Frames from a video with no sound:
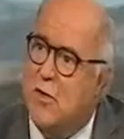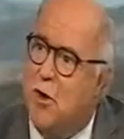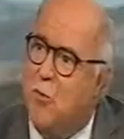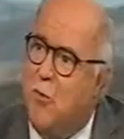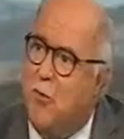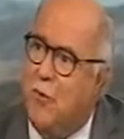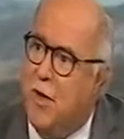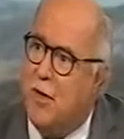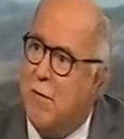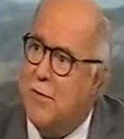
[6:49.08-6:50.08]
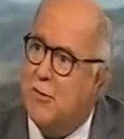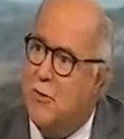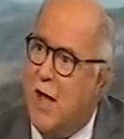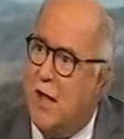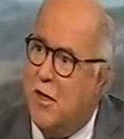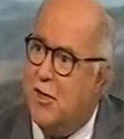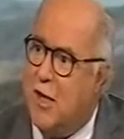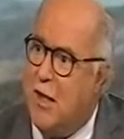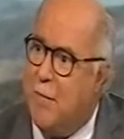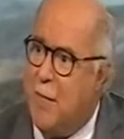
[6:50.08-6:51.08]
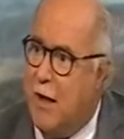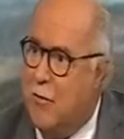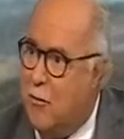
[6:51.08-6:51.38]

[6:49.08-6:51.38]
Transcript: ao povo que é preciso cuidar, que isto anda para aqui